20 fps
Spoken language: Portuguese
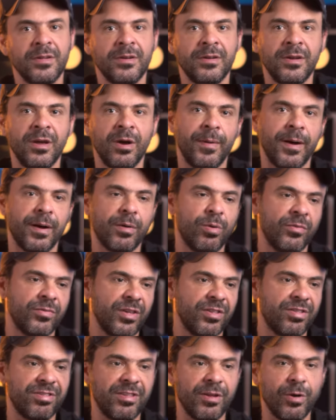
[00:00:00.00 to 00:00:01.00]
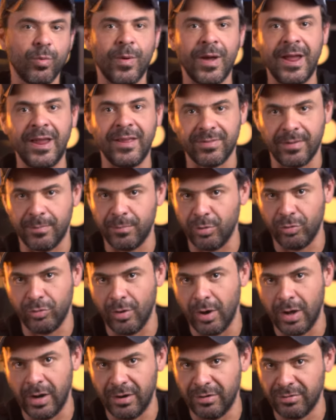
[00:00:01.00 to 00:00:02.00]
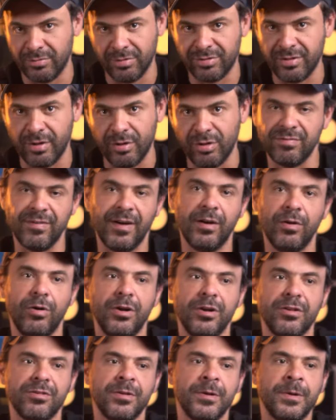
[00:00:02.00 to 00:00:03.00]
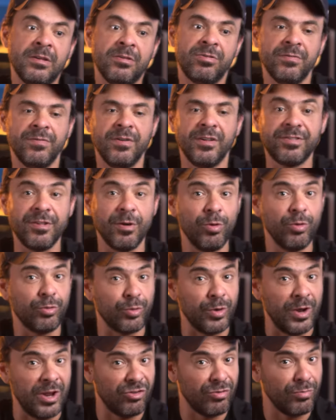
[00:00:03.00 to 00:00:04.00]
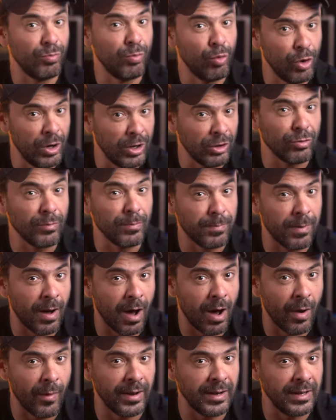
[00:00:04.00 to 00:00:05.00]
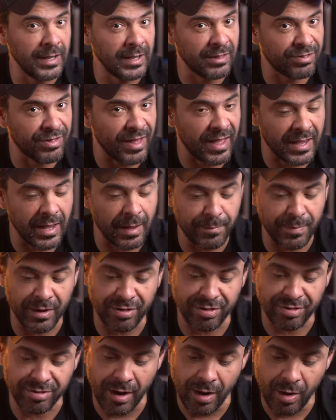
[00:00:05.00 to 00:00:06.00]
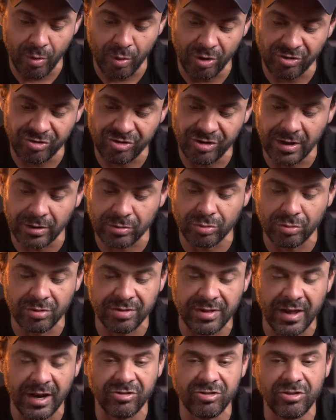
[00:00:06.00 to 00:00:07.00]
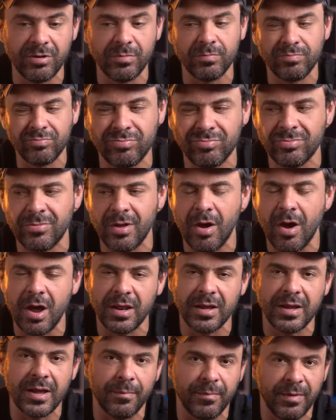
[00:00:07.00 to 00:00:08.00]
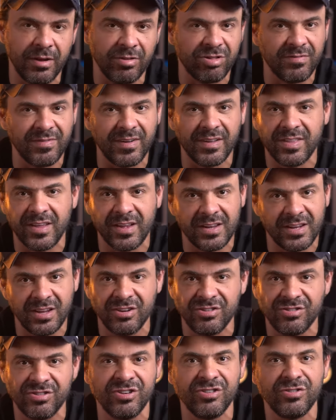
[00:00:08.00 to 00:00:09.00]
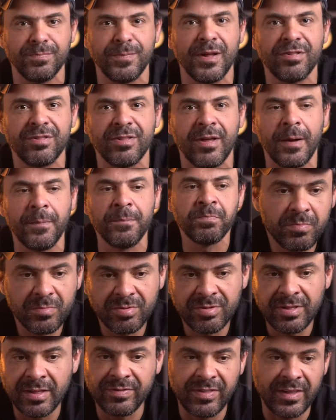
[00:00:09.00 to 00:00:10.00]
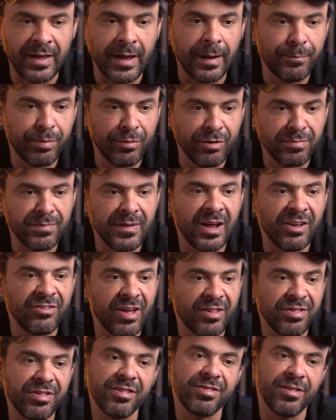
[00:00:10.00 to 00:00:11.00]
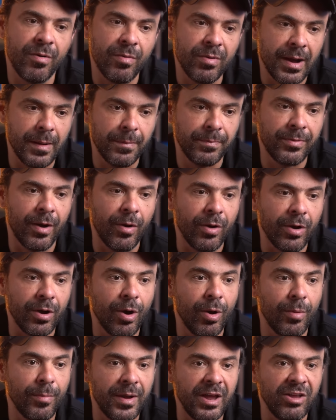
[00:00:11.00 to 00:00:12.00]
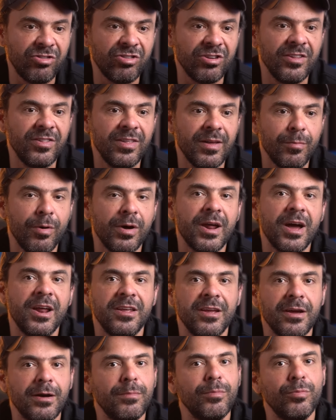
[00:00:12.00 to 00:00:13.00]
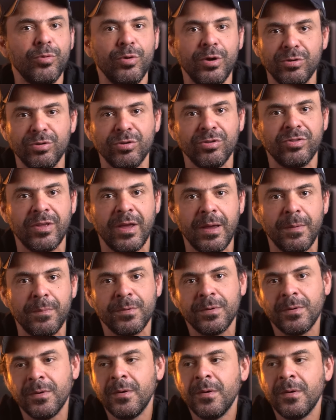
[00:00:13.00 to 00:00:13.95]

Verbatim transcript: né, uma conta de 50 mil dólares, não sei os valores. Se você é um trade muito bom ali, que segue repetição, rotina, tudo certinho, teoricamente você vai ter grande chance de passar. Você tem a possibilidade de acessar um capital realmente que demoraria muito tempo